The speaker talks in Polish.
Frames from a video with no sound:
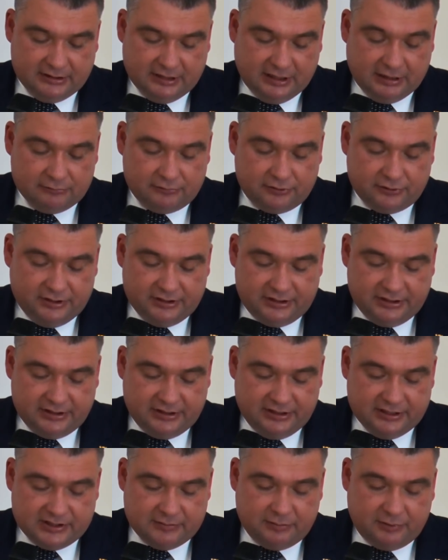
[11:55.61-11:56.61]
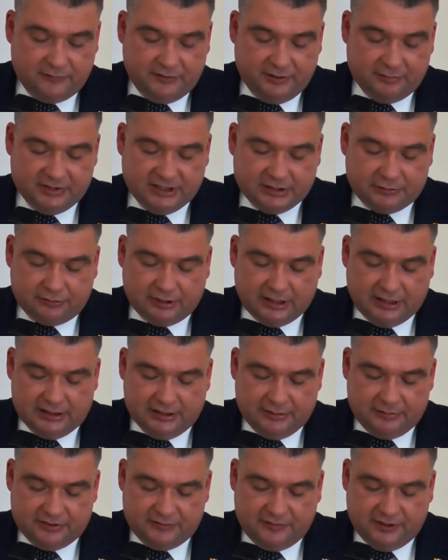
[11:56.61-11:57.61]
Autorytet jest bowiem
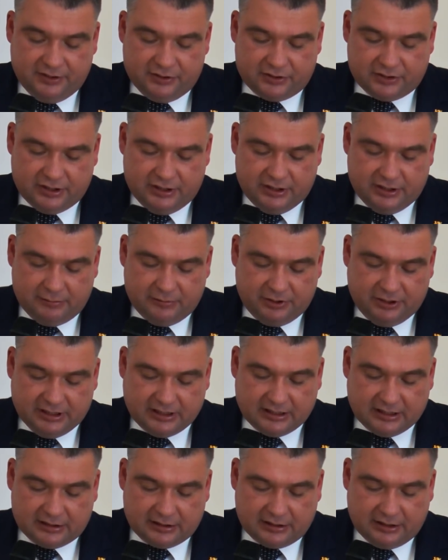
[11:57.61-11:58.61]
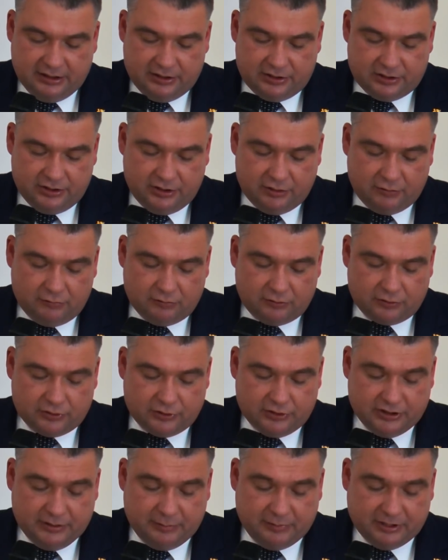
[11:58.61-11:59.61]
naturalnym zwieńczeniem hierarchicznie
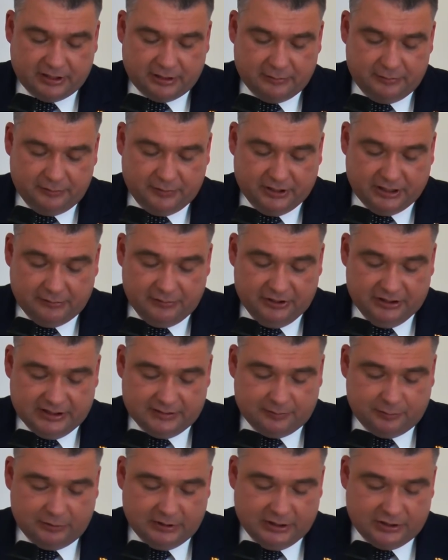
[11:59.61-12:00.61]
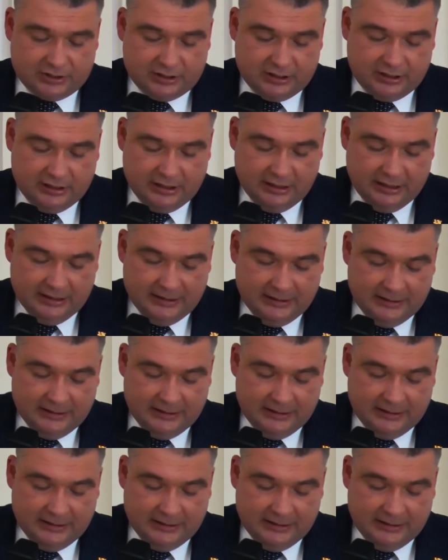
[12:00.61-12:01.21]
ułożonej piramidy społecznej